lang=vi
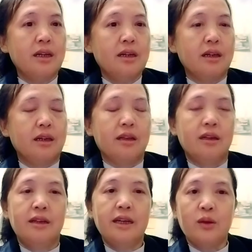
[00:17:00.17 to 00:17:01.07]
nơ
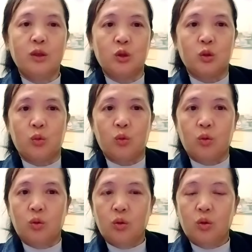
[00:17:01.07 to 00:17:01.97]
nấy giờ chủ
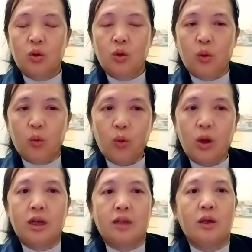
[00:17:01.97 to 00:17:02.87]

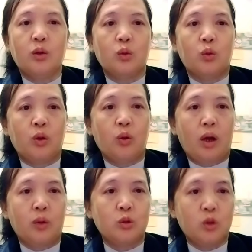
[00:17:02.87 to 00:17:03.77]
ua cả tàu tục
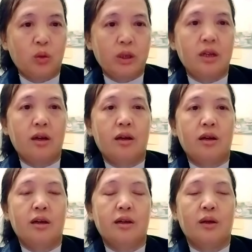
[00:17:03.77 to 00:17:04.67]
khẩu rong lì
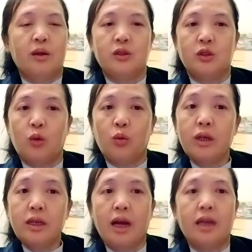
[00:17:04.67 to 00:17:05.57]
nó rong
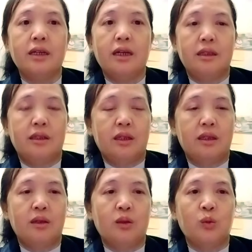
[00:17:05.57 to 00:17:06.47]
ý à lì
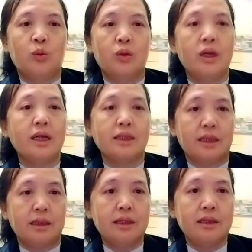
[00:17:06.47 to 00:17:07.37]
tu nâng
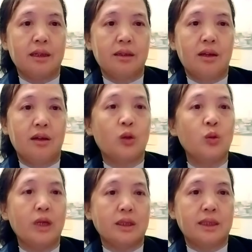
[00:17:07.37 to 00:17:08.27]
chạy tới trời nó
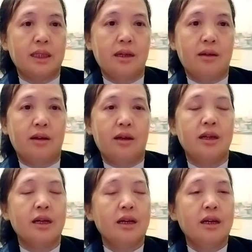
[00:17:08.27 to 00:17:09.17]
khu nhiệt sĩ nó
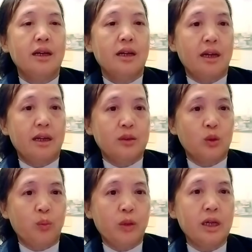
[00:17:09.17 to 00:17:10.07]
ê lỡ
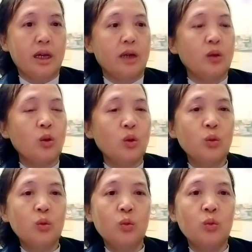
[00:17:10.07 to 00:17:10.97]
tu bên nhà lưu
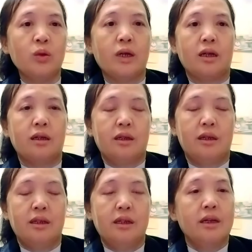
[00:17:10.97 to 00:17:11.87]
lưu lỡ
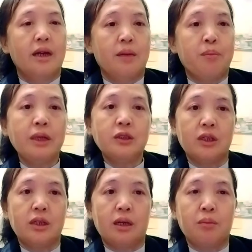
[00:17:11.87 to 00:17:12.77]
ê bé
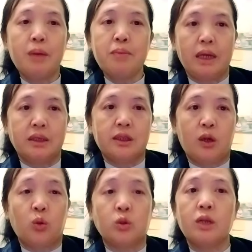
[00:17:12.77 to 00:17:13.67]
sợ đời mà mà
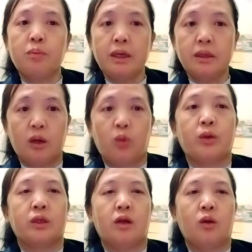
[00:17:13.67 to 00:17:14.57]
sầu sẽ bé sầu
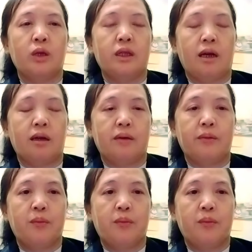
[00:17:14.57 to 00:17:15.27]
bà tàu lì lỡ